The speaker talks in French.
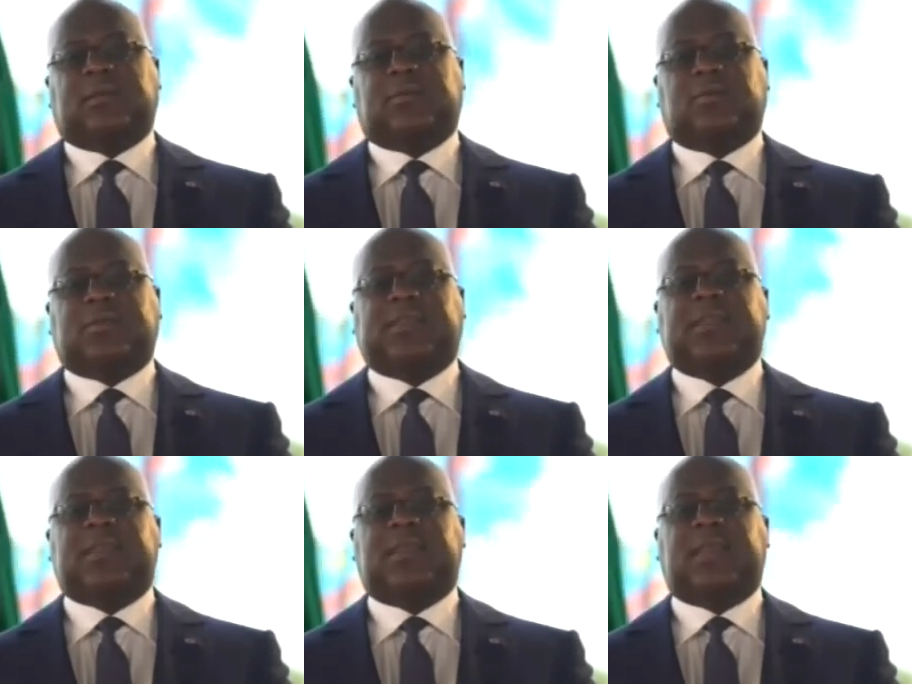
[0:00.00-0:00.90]

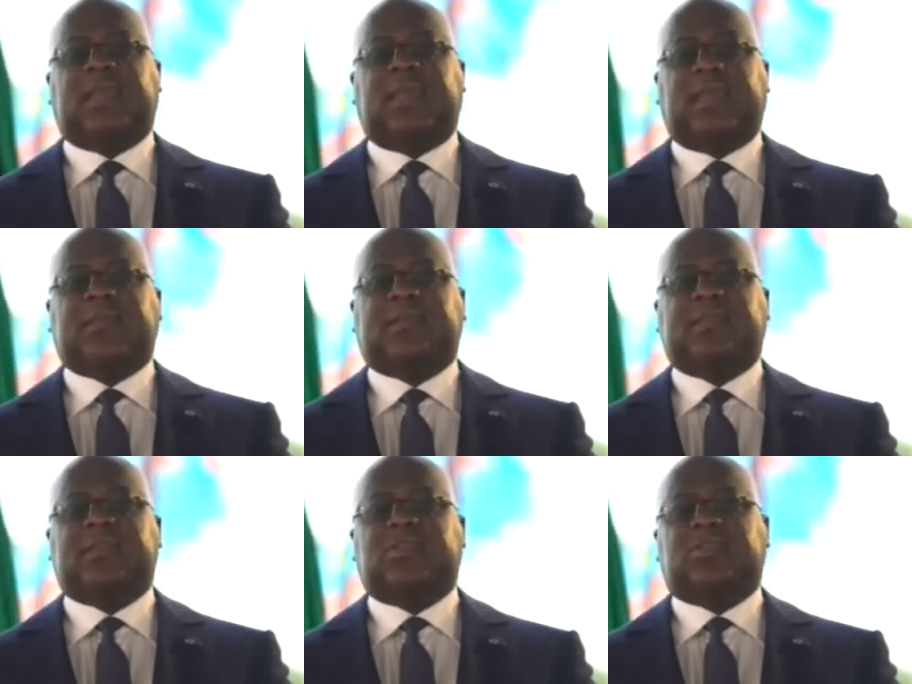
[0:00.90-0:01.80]
Ceci
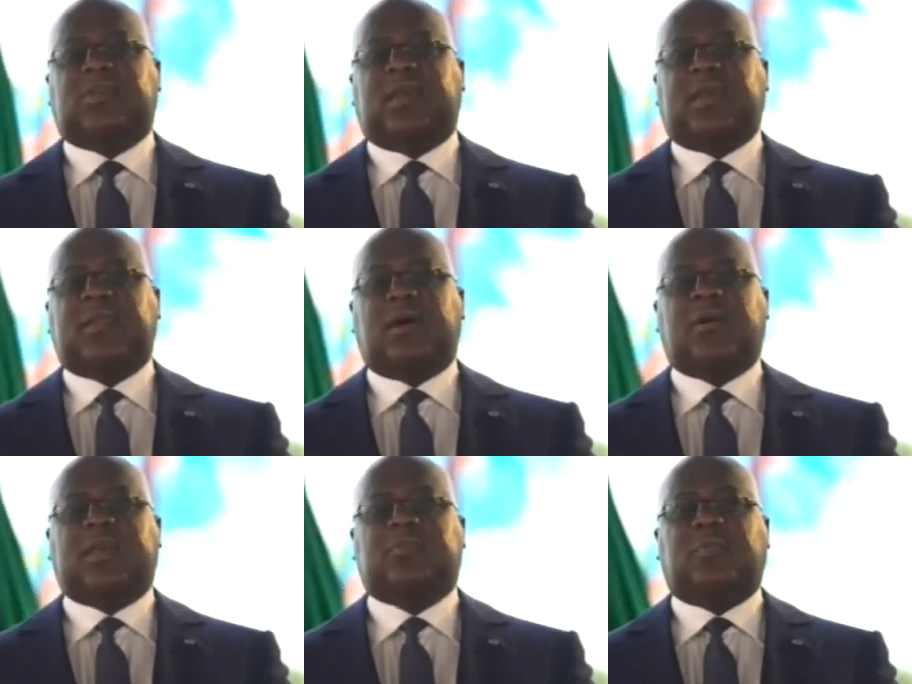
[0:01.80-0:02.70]
exige un
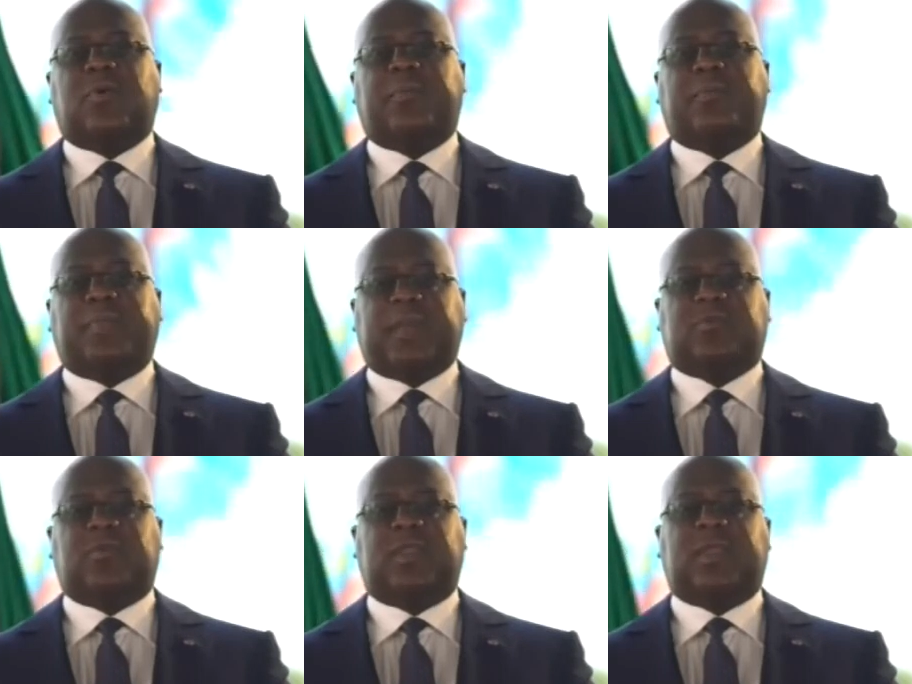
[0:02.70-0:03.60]
engagement
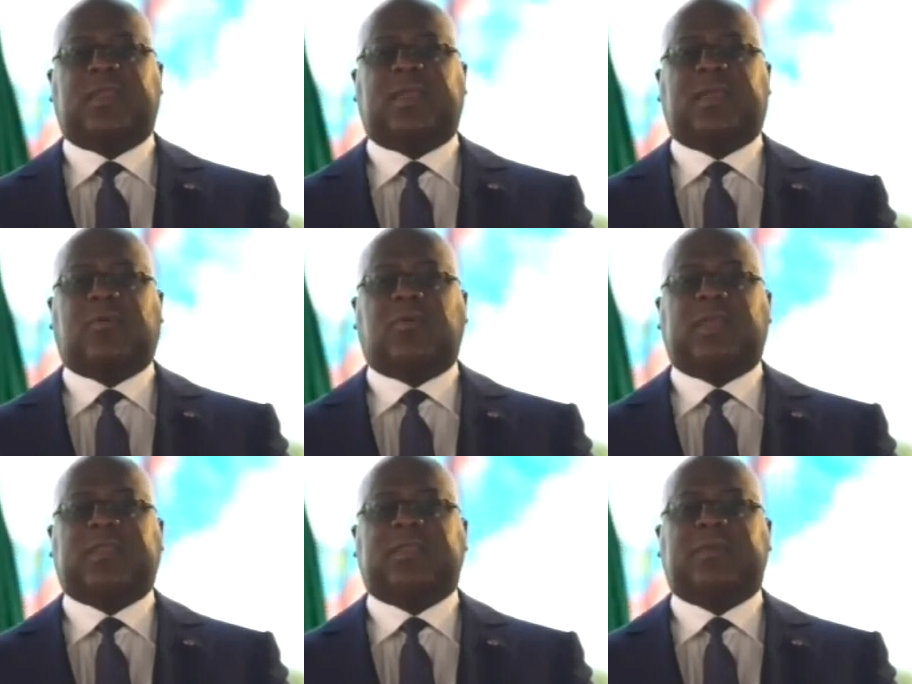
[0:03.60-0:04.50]
personnel et
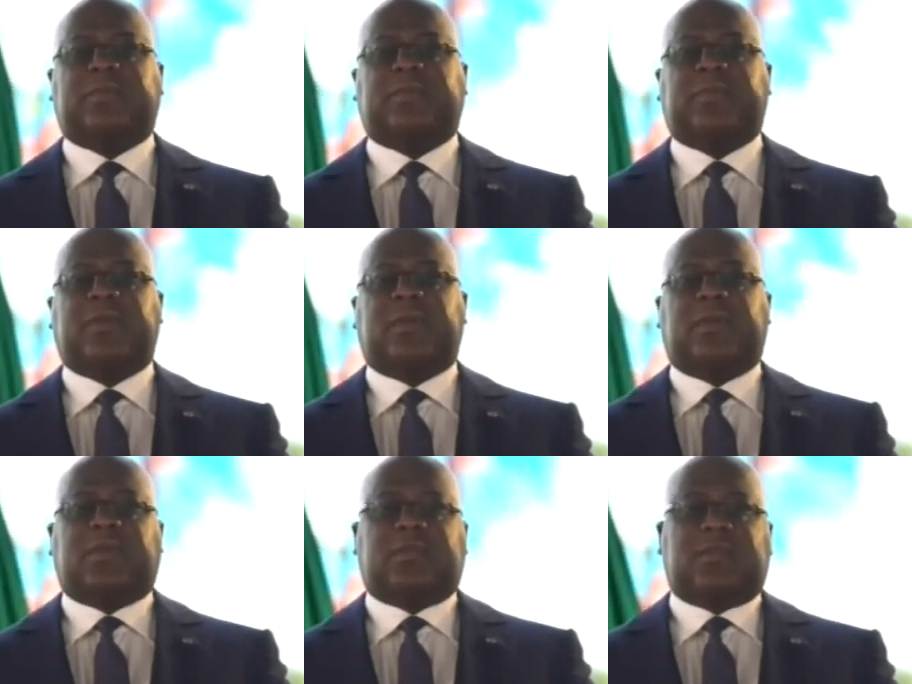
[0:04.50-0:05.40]
collectif
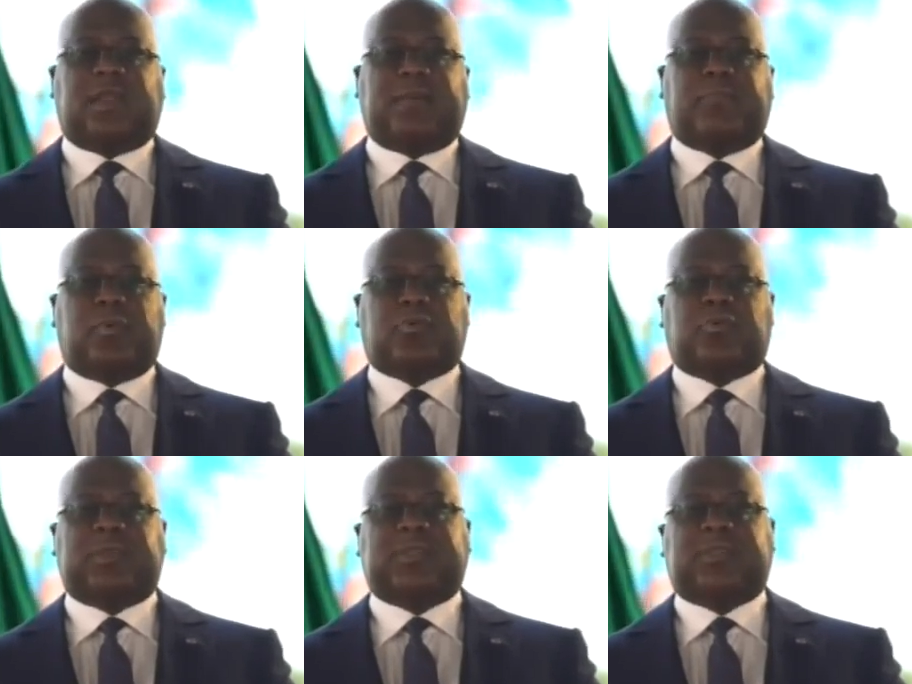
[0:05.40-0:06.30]
dans la
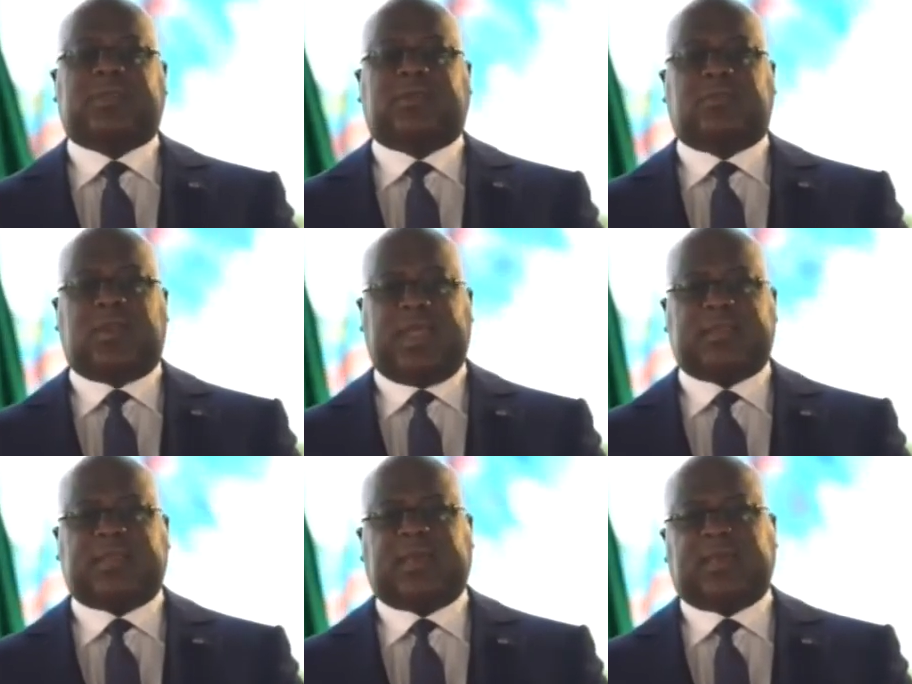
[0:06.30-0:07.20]
poursuite de
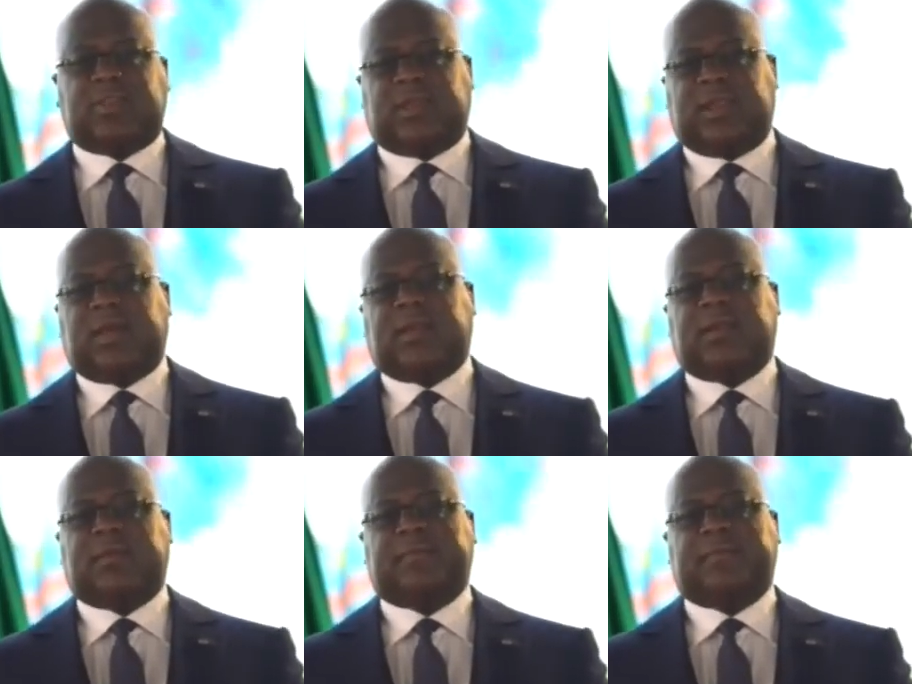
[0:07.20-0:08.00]
l'intérêt général.